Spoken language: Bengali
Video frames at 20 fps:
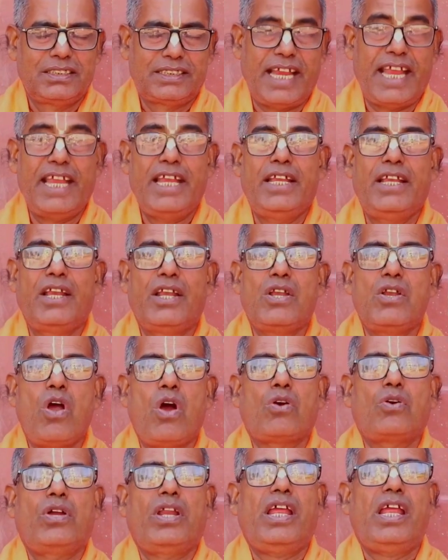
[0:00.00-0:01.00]
সেই
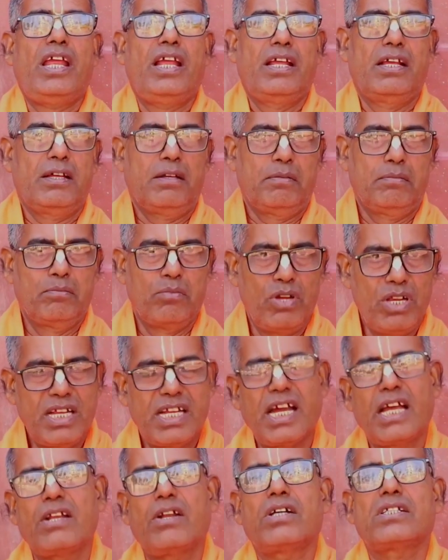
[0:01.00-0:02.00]
নগরে
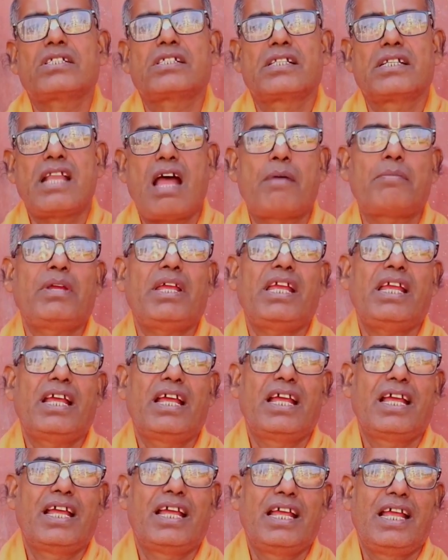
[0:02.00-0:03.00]
বৈখানাস নামে
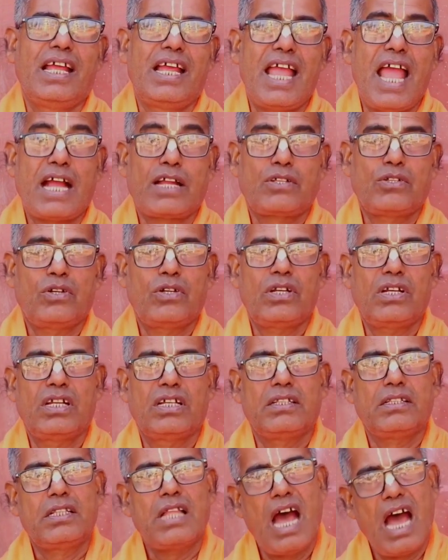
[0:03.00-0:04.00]
একজন
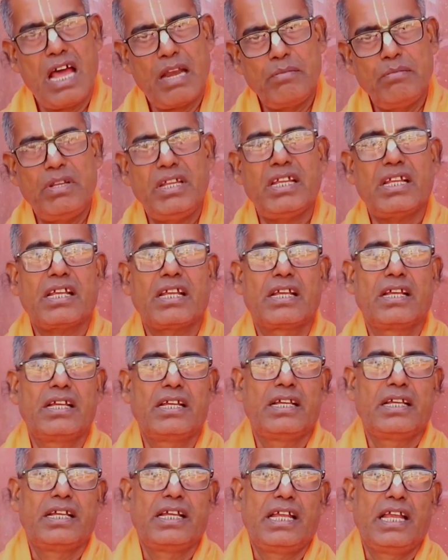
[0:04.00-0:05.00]
ধার্মিক
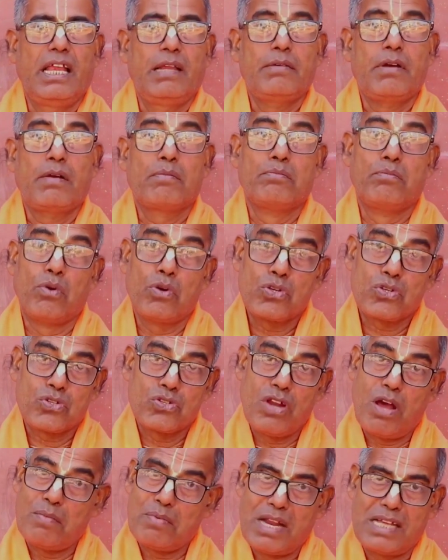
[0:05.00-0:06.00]
এবং
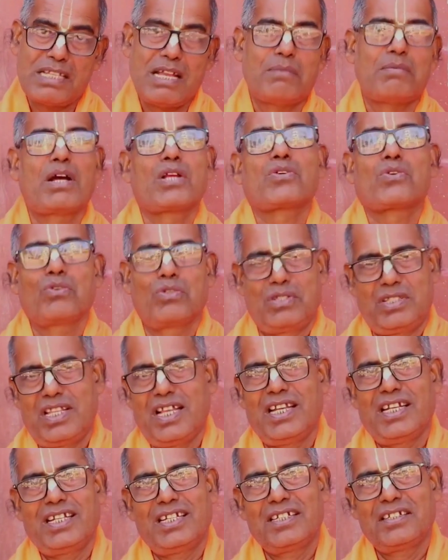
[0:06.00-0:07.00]
বৈষ্ণব রাজা বাস
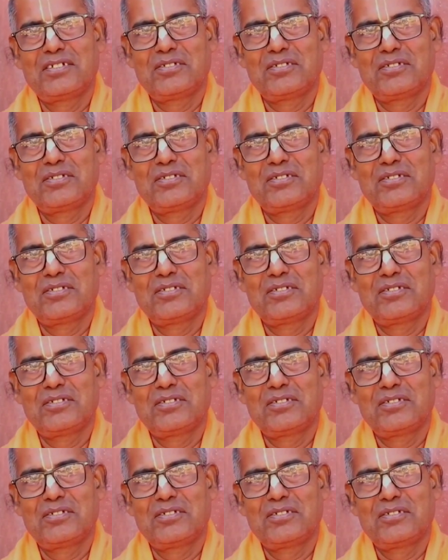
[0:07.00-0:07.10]
করতেন